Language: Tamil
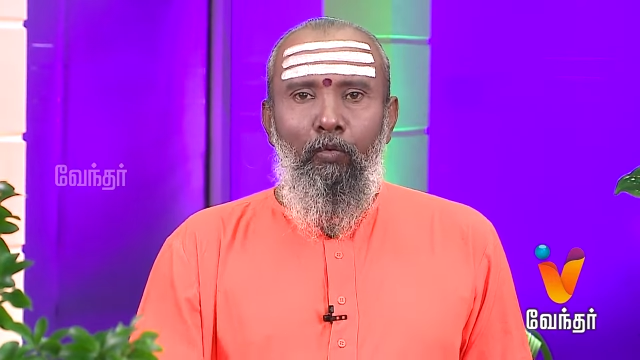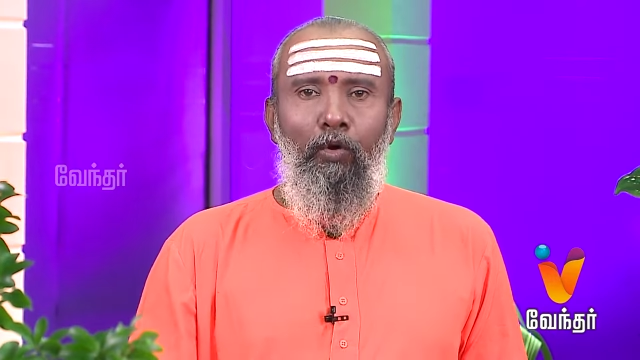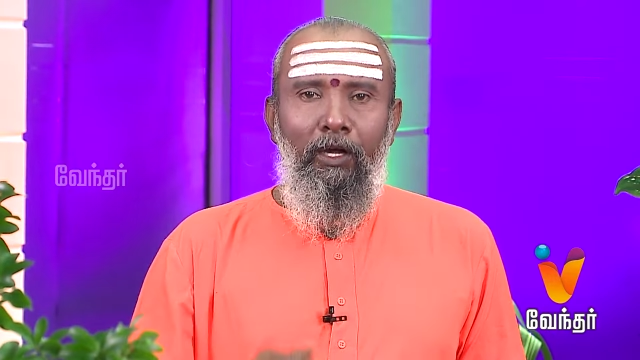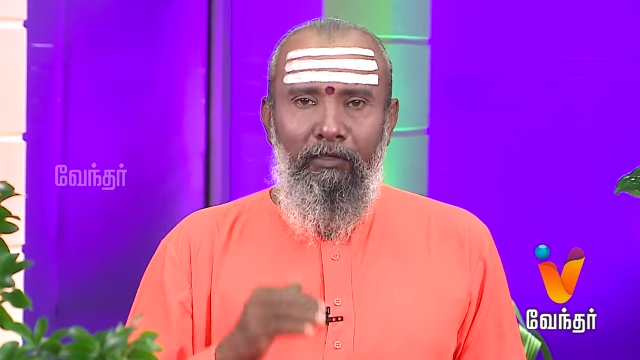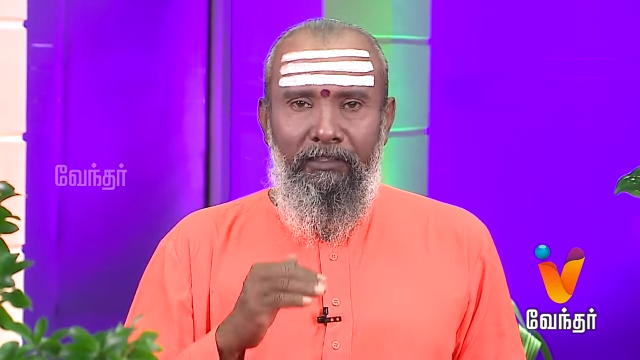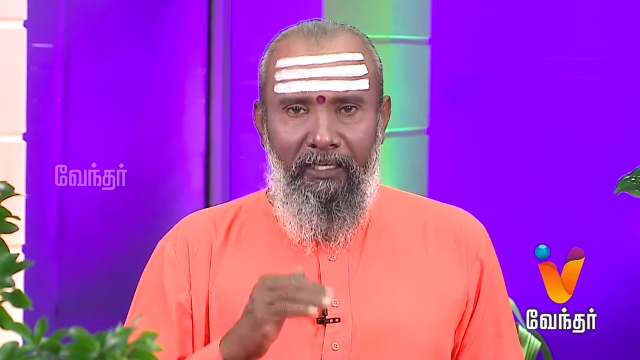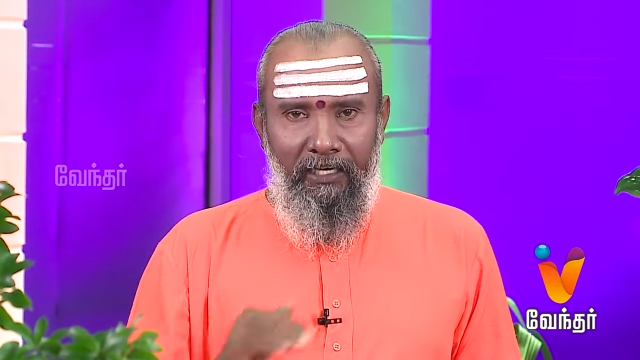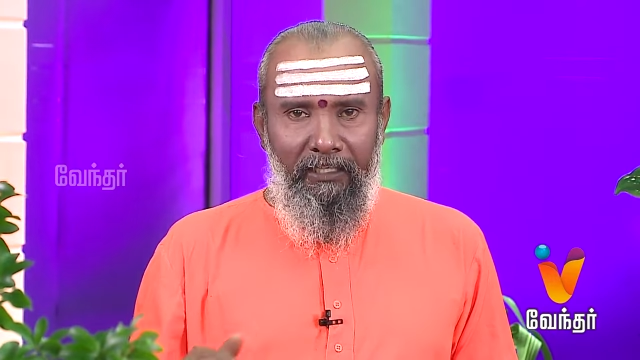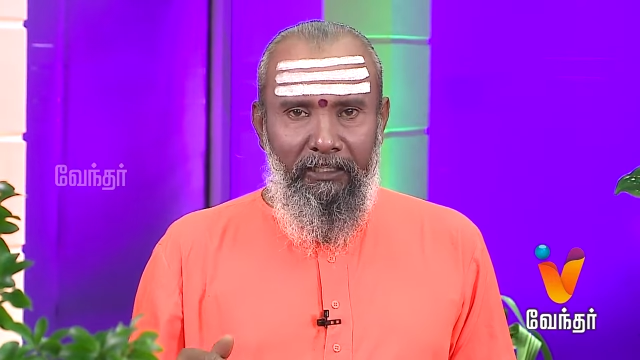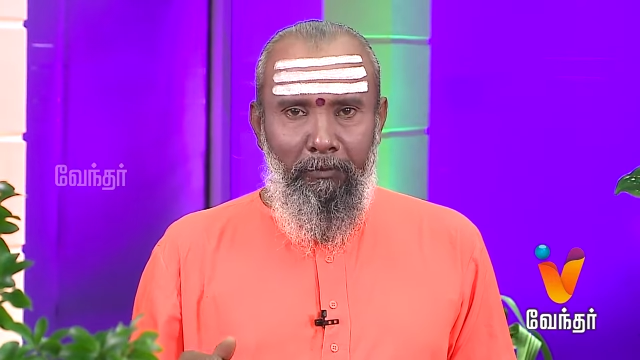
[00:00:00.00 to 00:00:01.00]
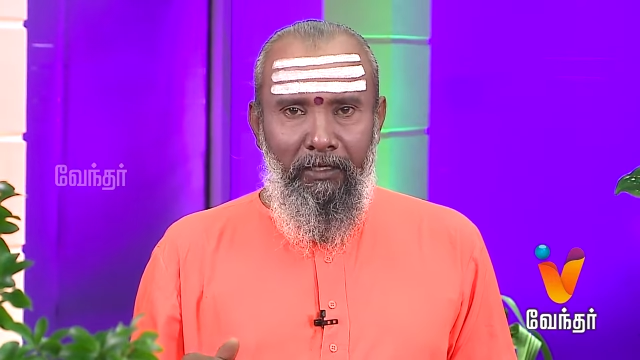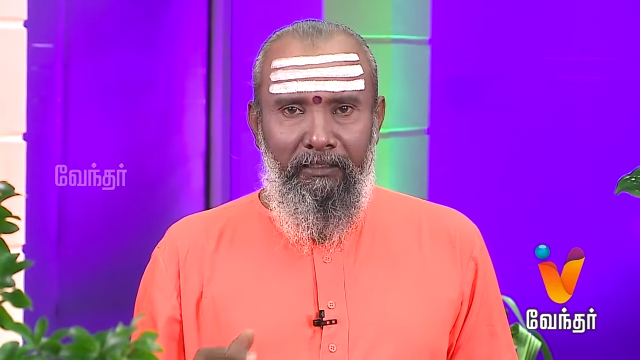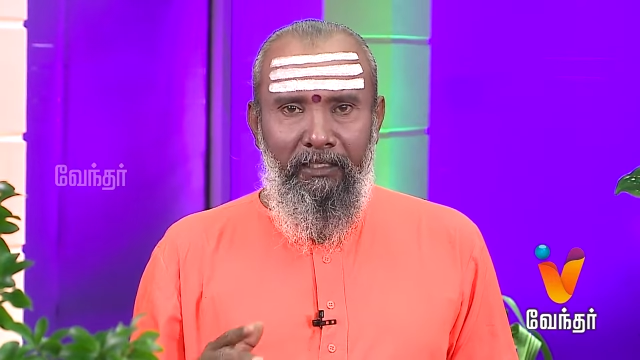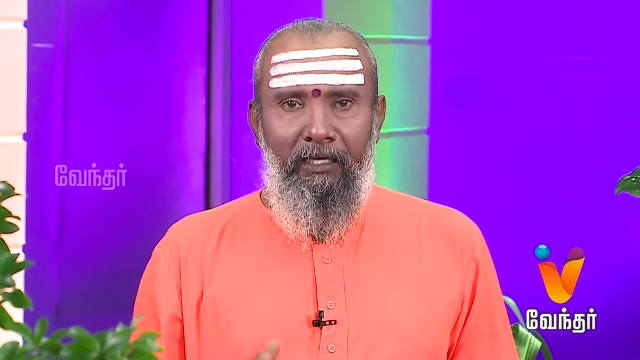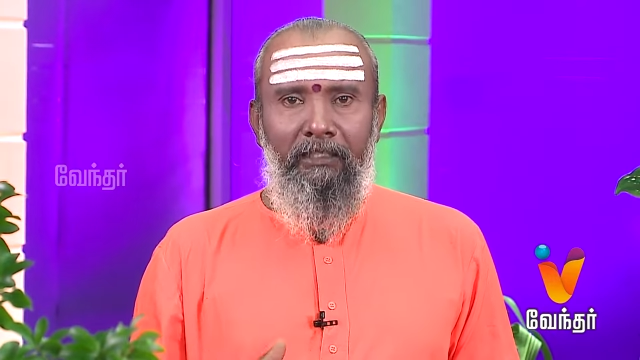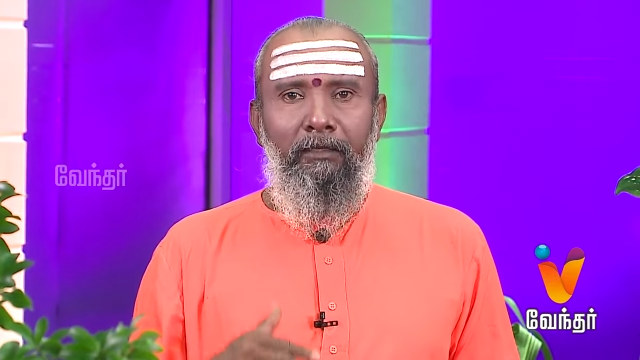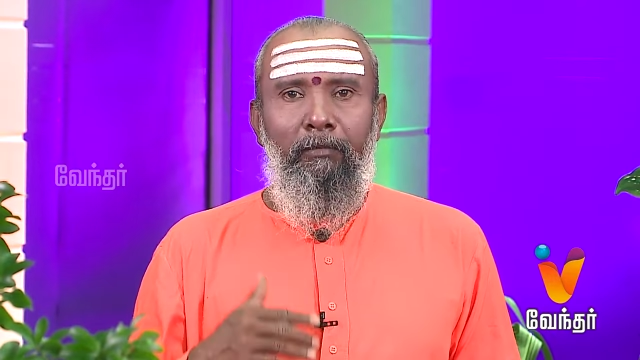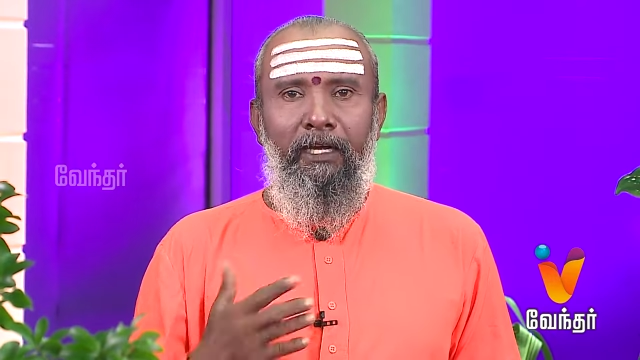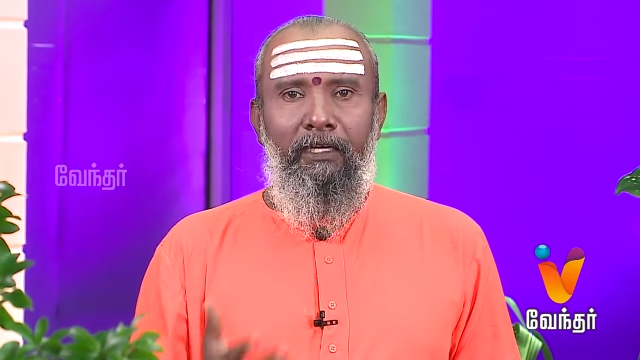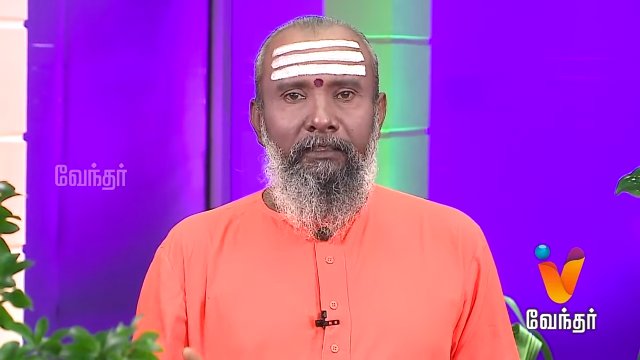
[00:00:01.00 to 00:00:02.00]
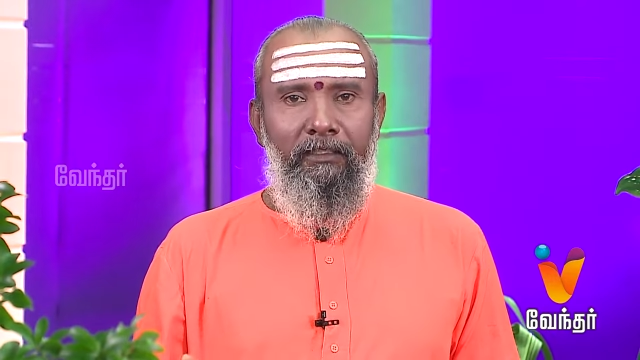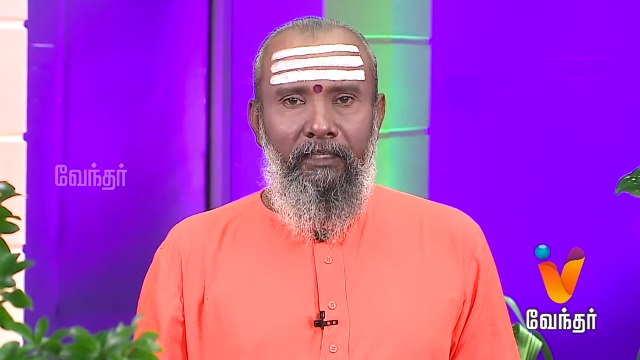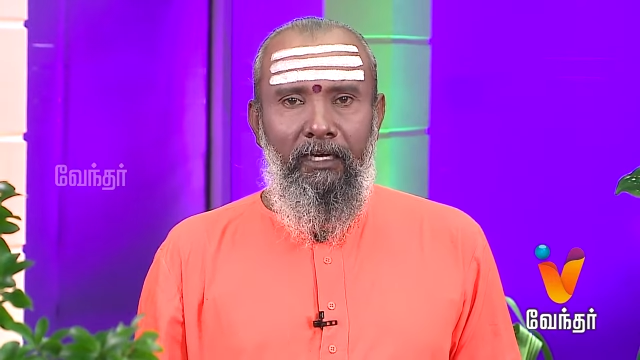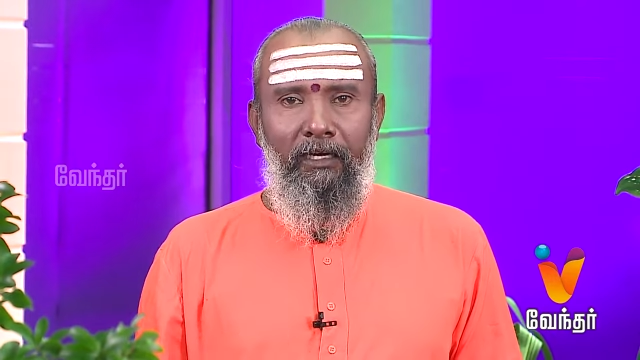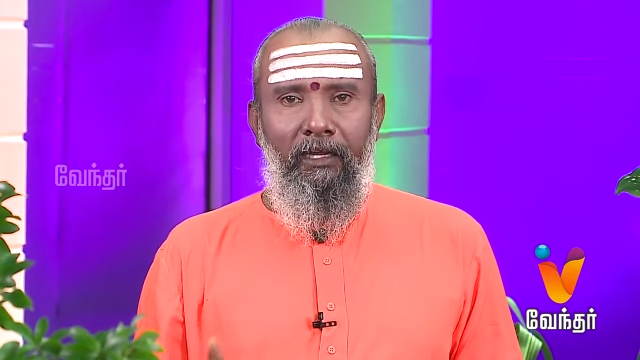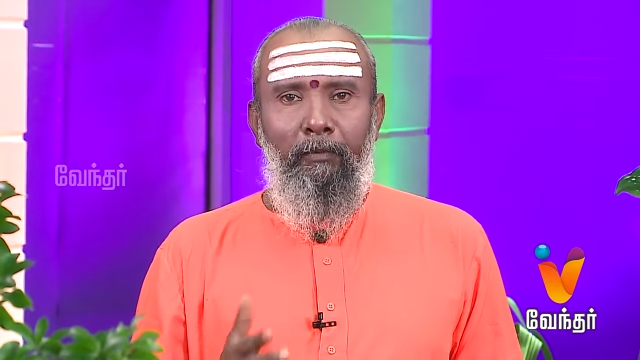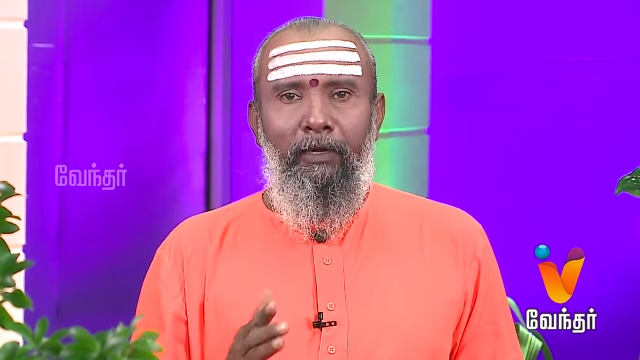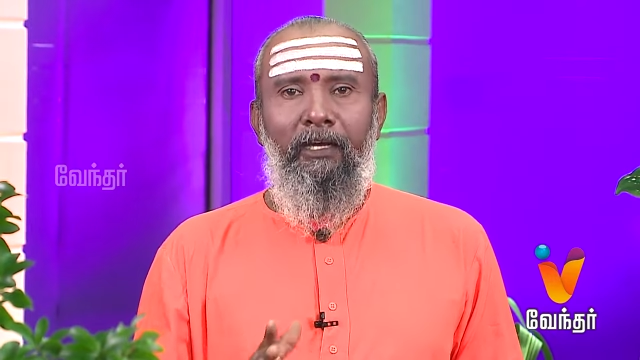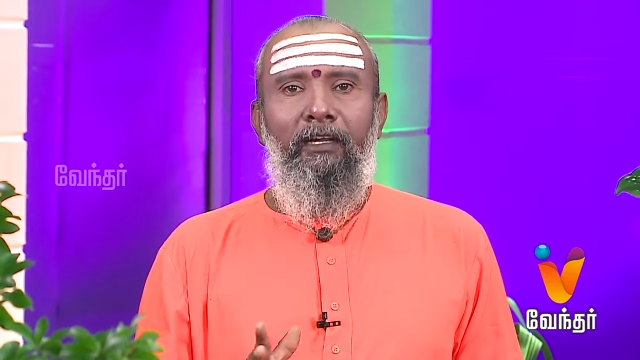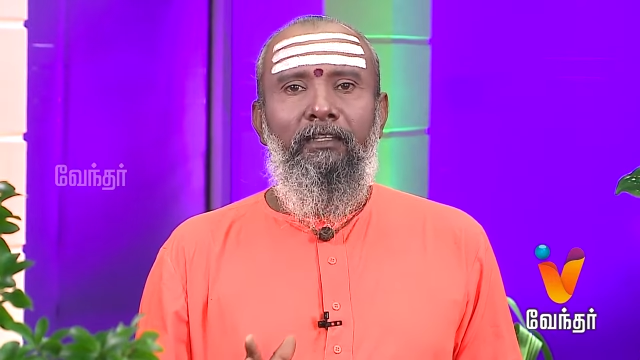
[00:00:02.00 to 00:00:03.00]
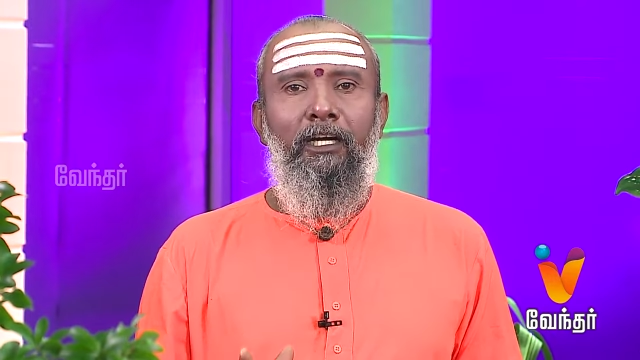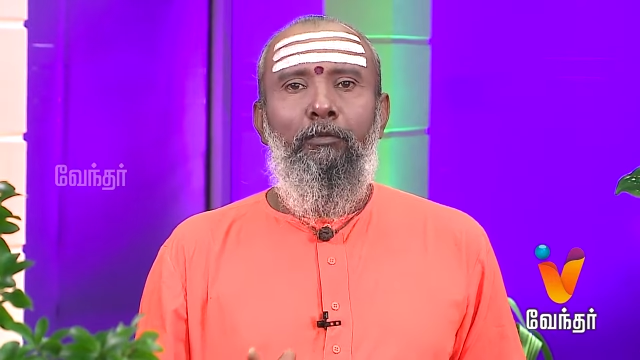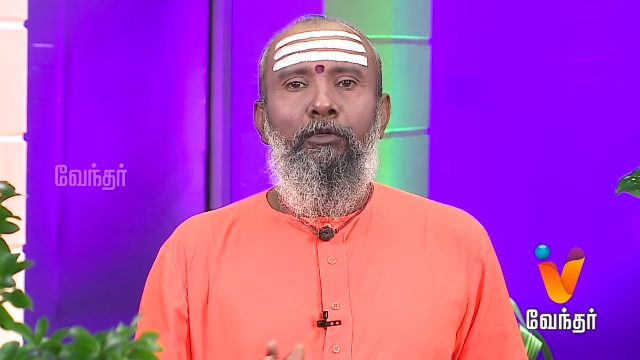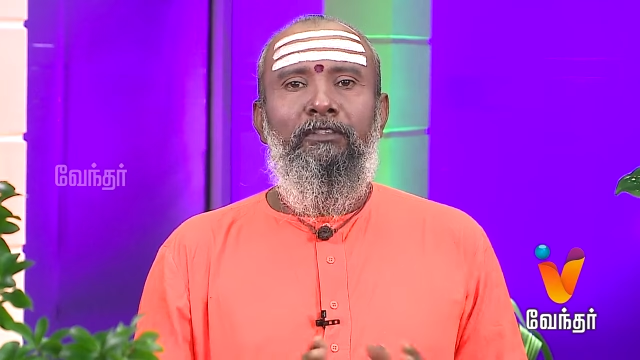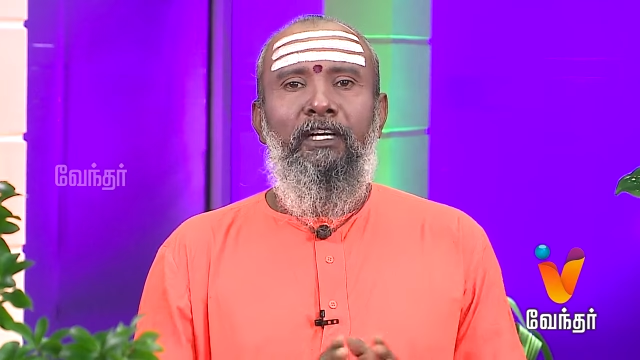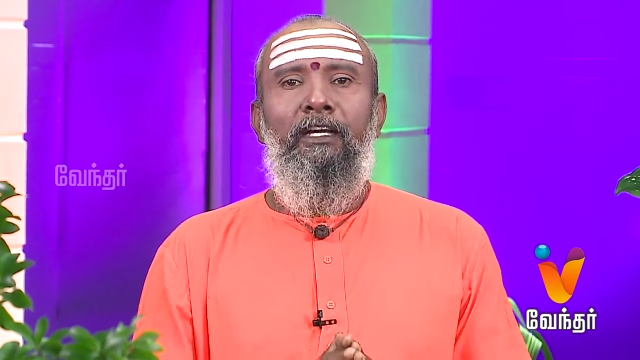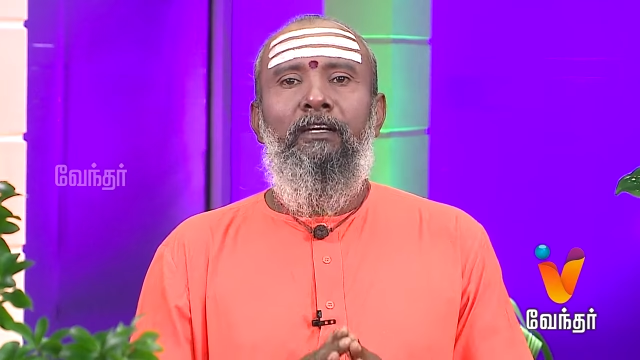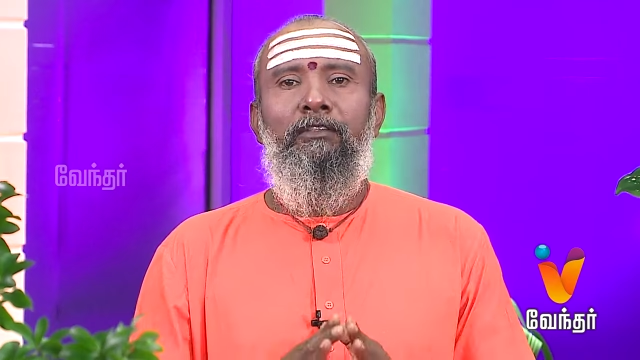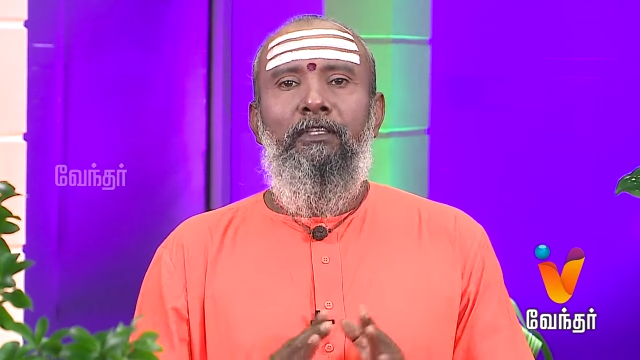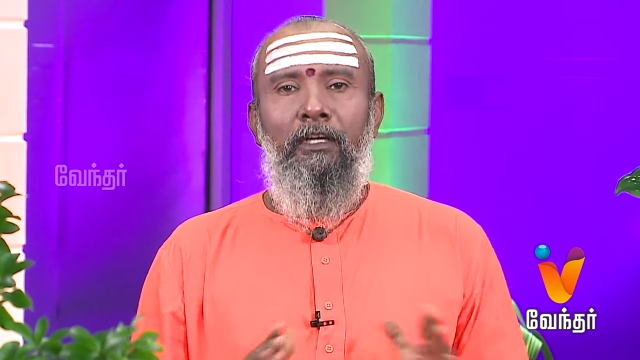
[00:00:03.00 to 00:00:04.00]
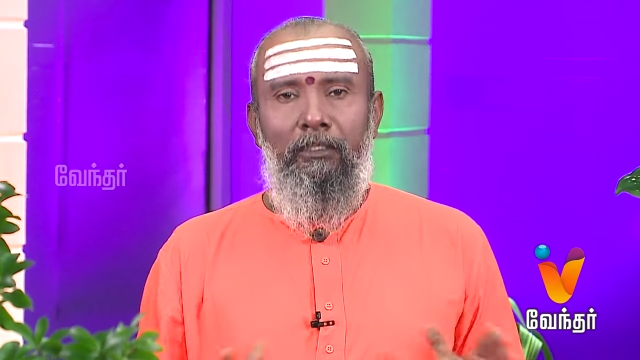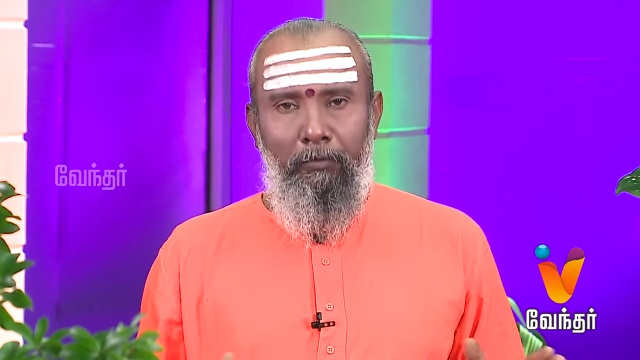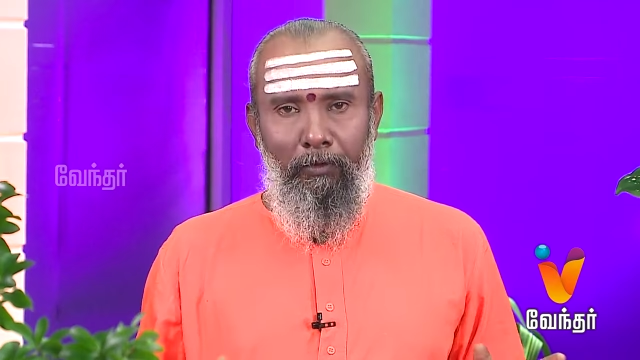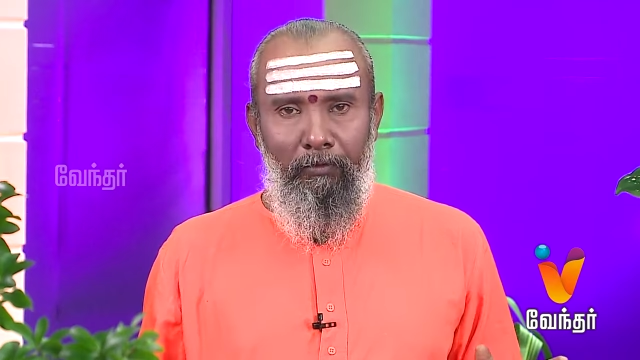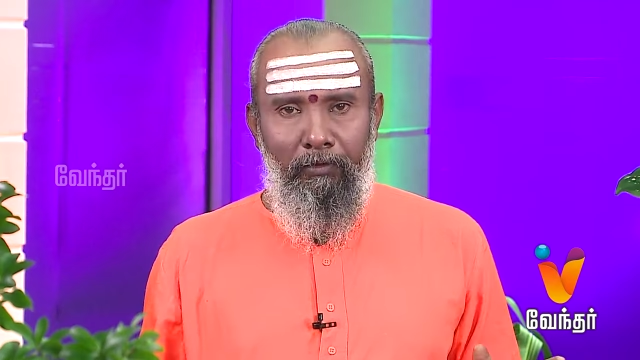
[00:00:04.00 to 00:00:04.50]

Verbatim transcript: உணவு திடகாத்தியமாக இருந்தால் அந்த மயக்கத்தை தாங்கலாம் மயக்கம் தாங்கும்போது சர்க்கரை வந்து கட்டுப்படும்